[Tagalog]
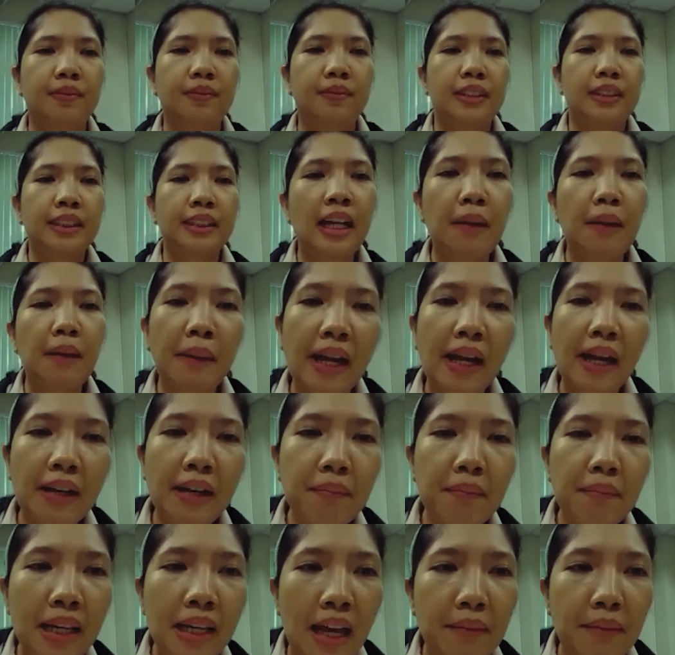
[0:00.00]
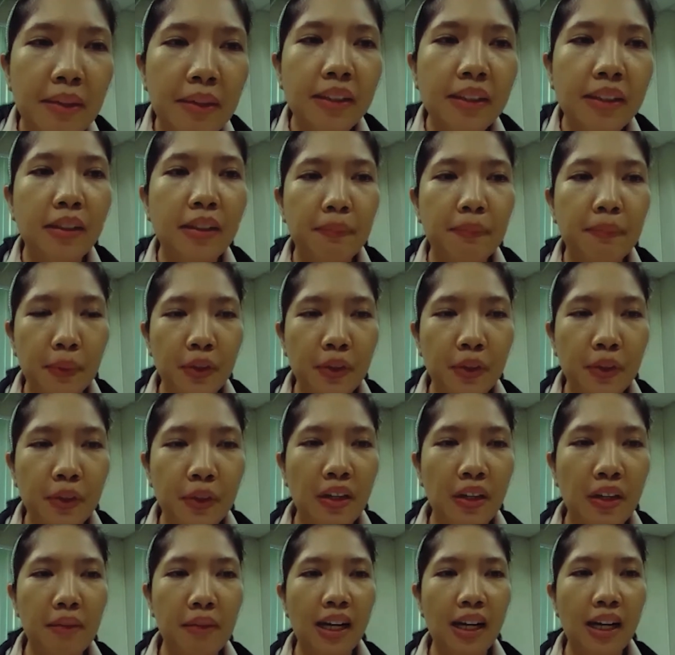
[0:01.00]
Saka para malaman din po ng
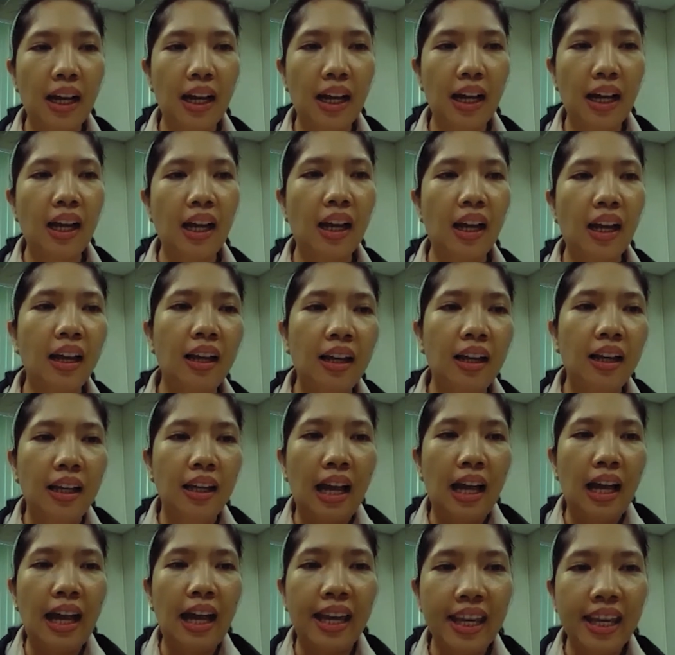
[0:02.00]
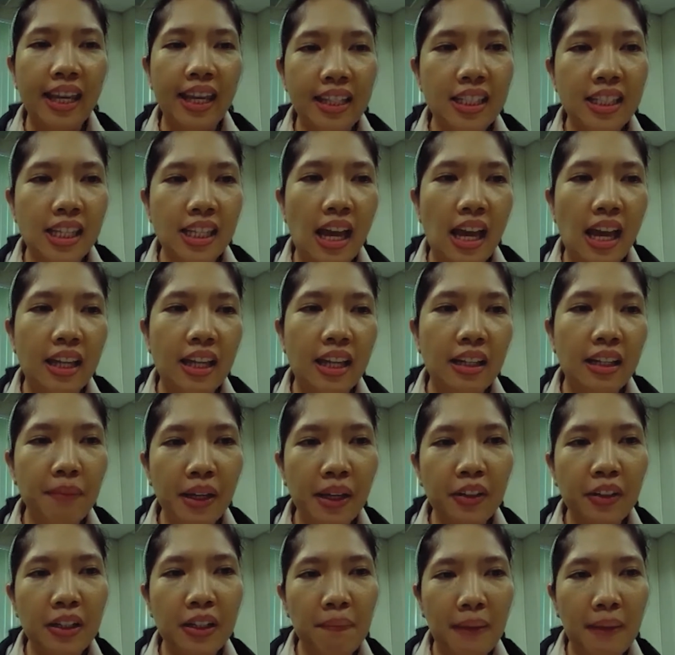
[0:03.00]
mga ahensya na
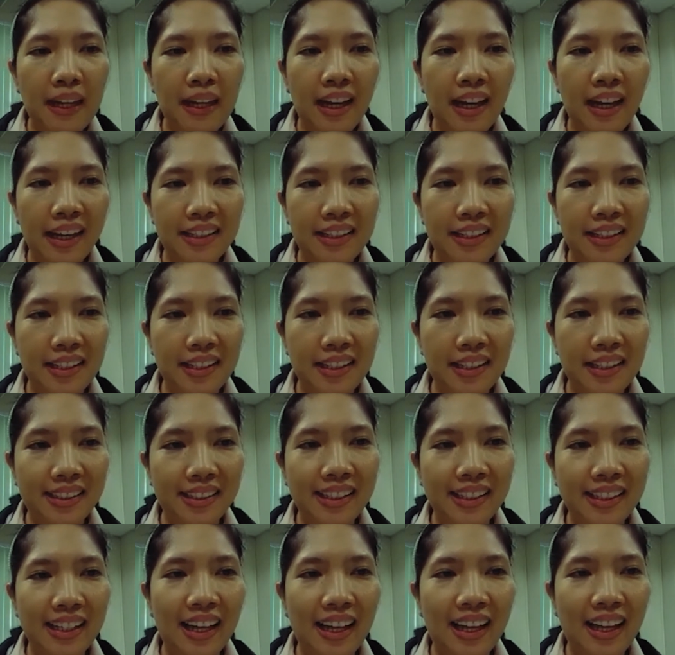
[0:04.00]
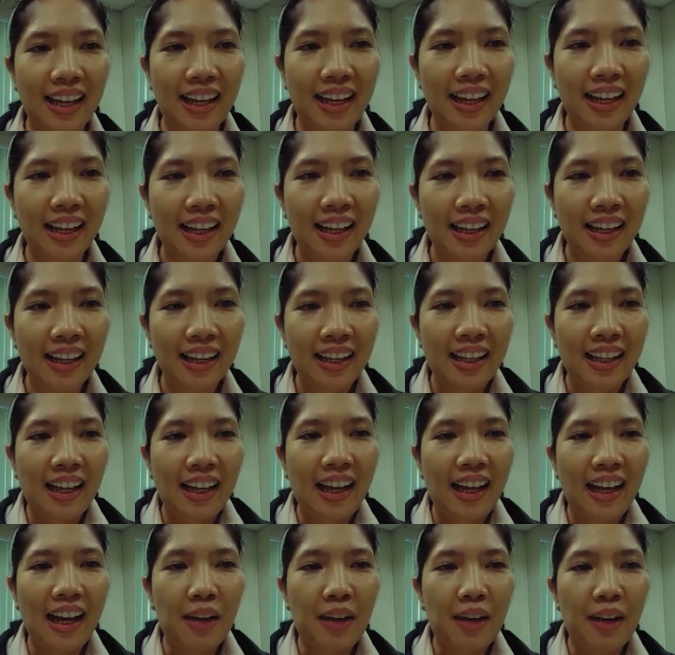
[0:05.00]
meron na palang existing na
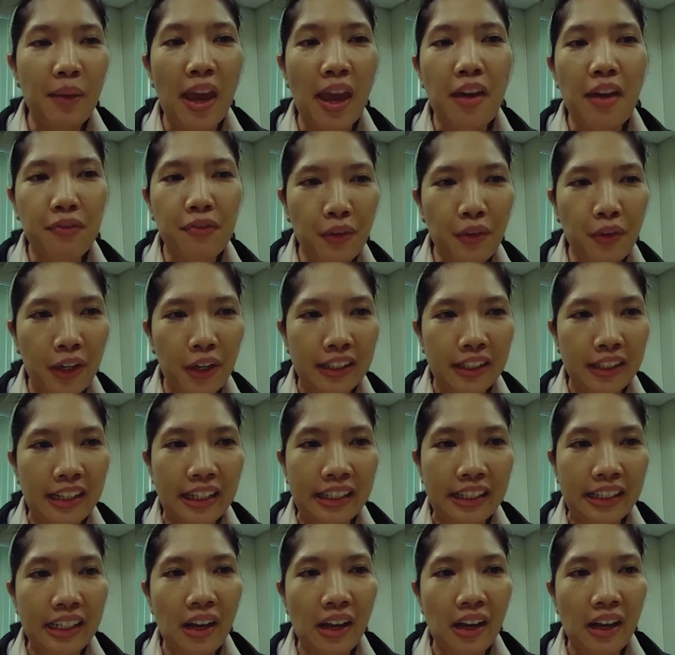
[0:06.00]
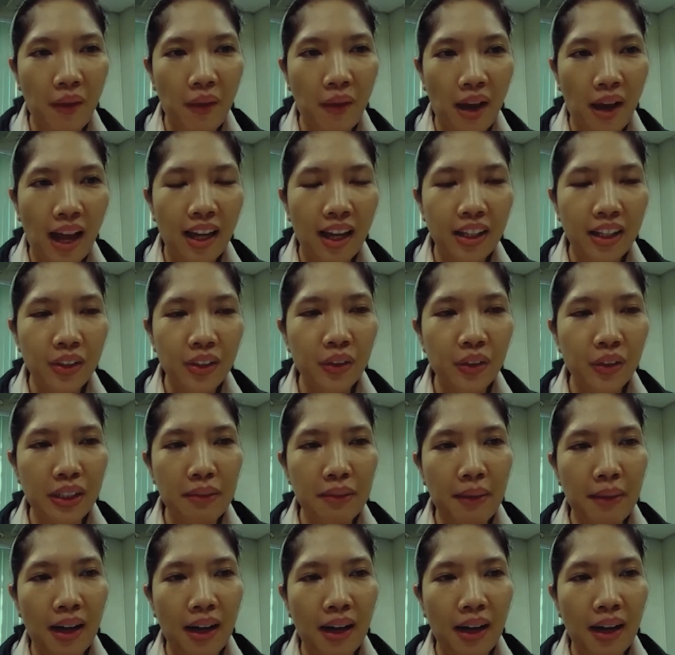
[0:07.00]
um, effort na ginawa yung
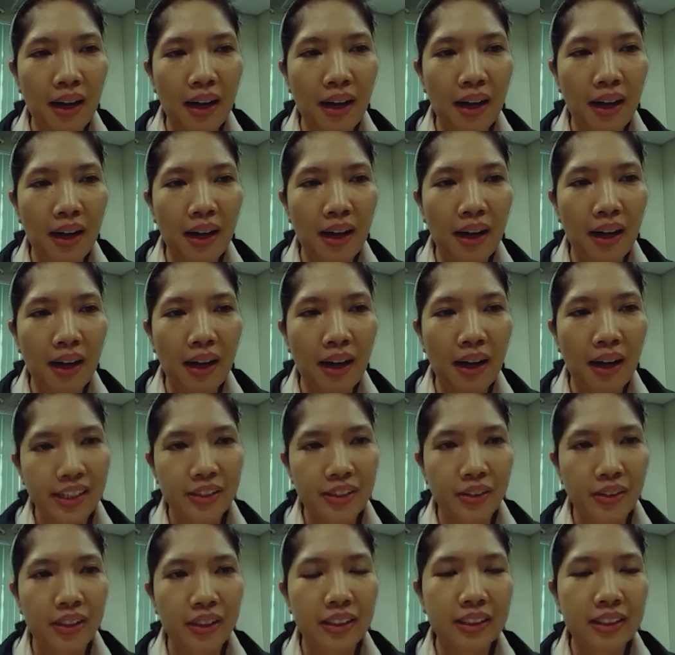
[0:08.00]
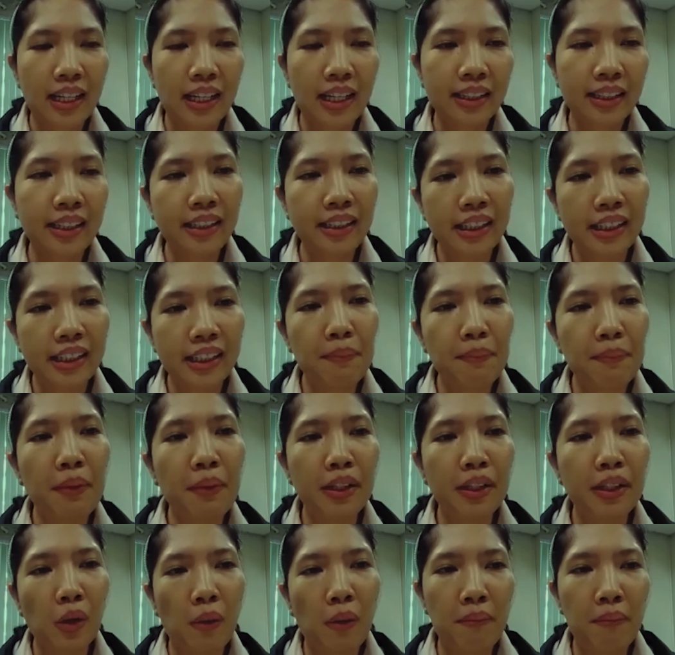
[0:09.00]
ibang organizations at hindi na po
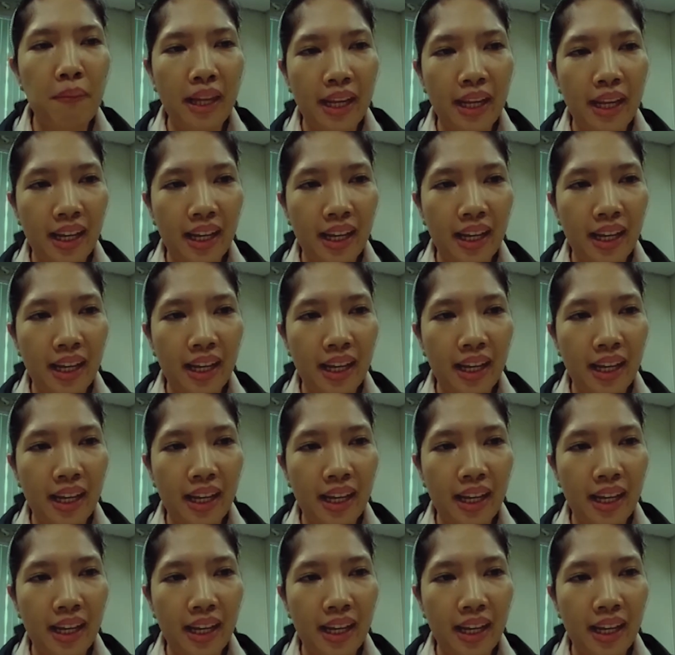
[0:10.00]
madoble